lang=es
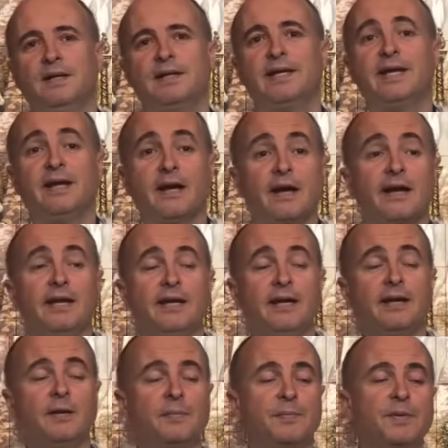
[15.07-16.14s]
Quiere
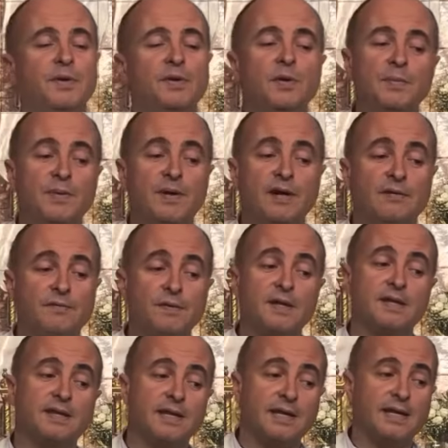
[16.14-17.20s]
reinar, pero no por la
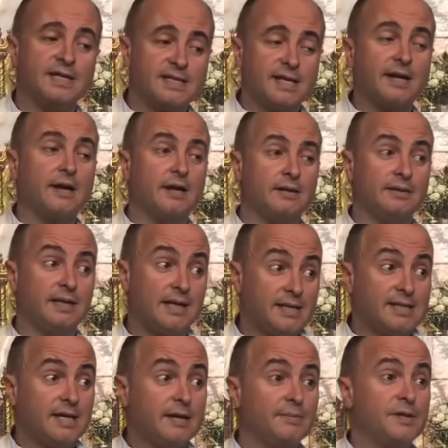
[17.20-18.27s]
fuerza de las, de las
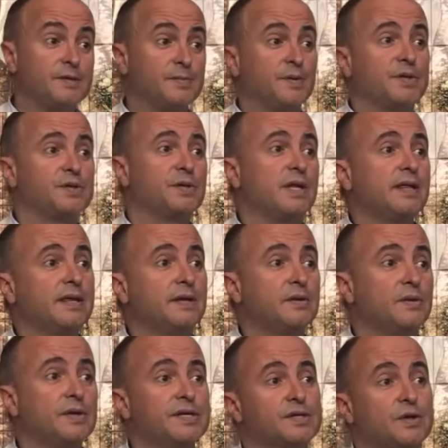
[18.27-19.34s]
armas. Por eso dice,
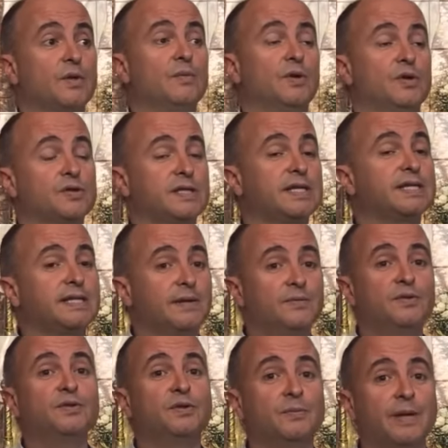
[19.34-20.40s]
no es como los de este
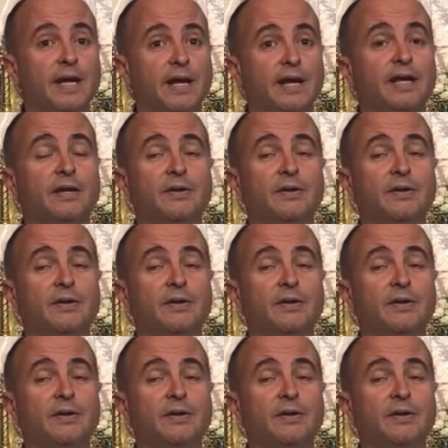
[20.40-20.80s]
mundo, mi reino.